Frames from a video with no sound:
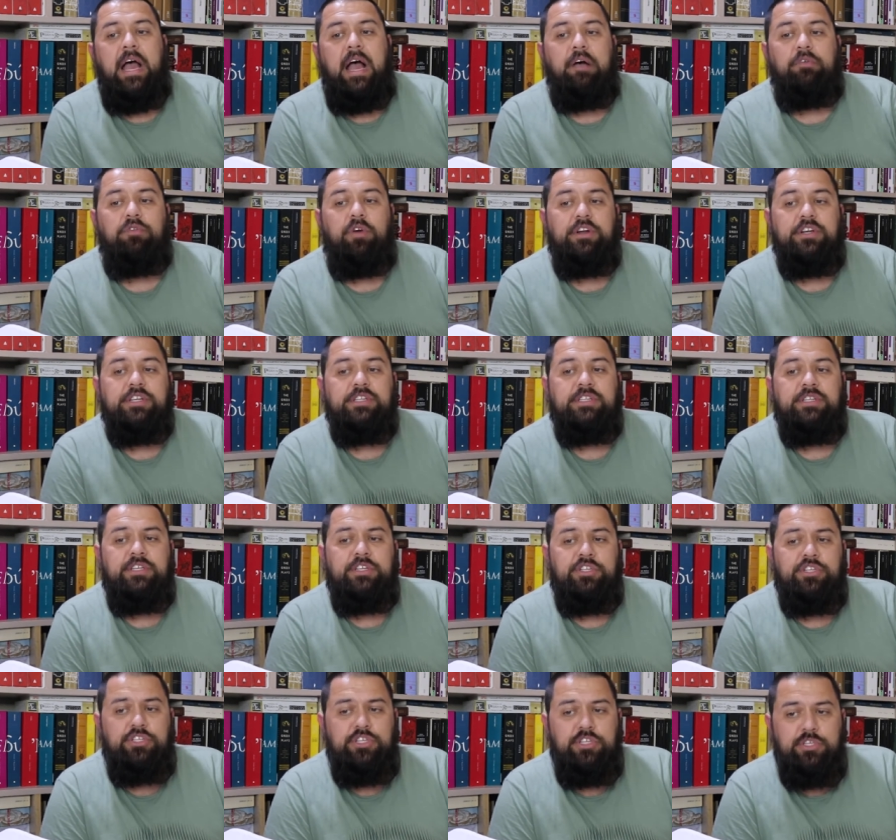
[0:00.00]
Há fortes
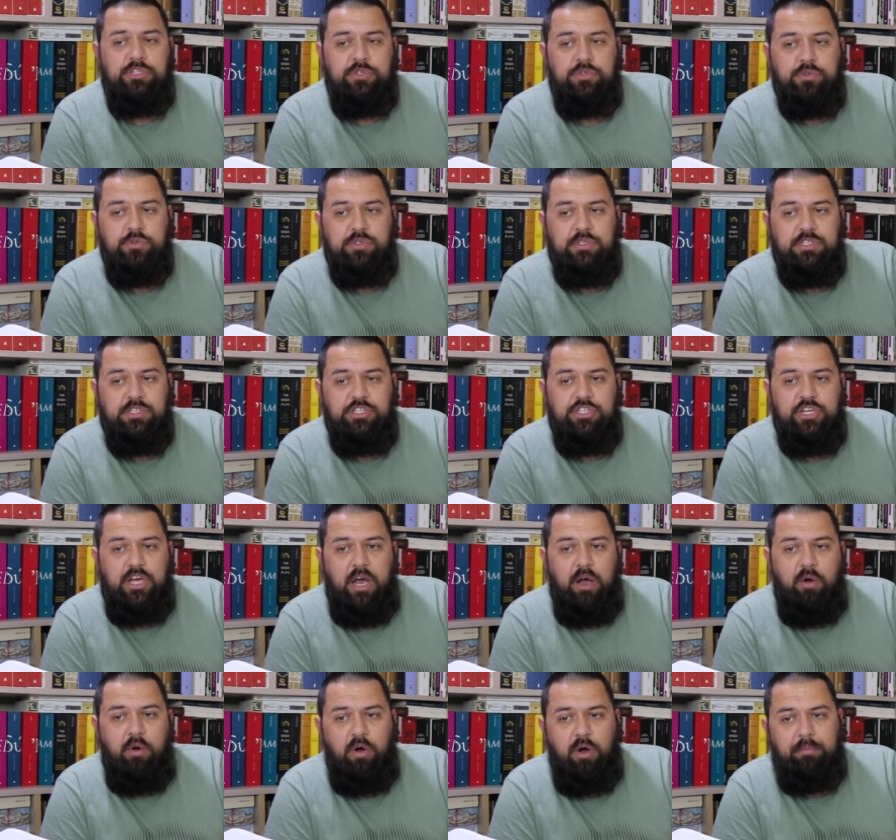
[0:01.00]
indícios de
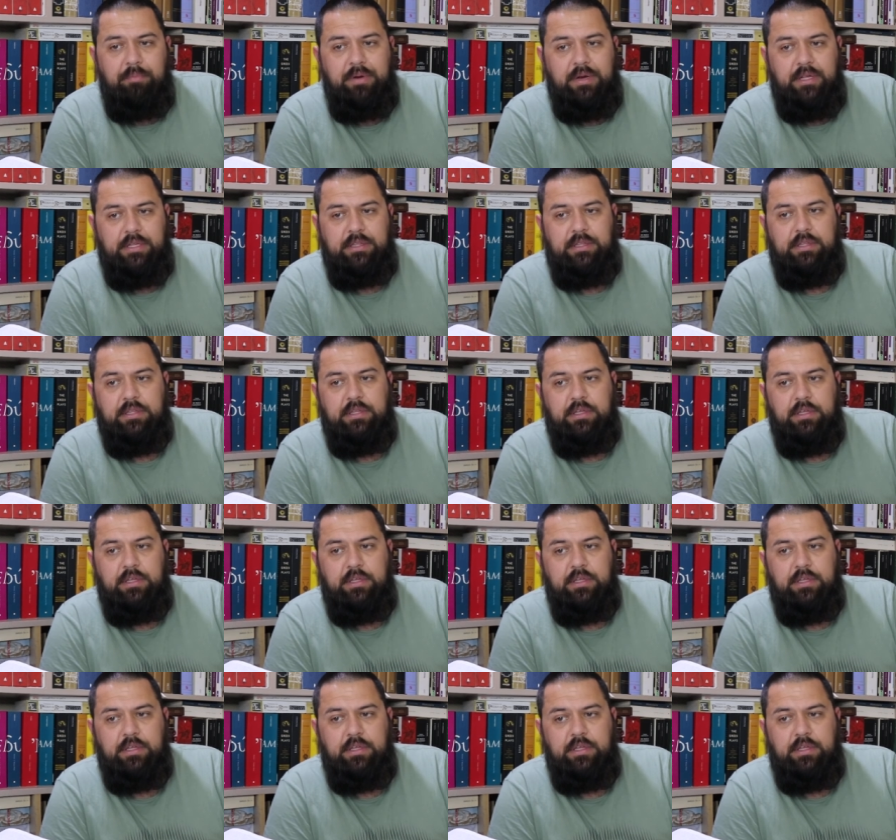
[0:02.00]
a obra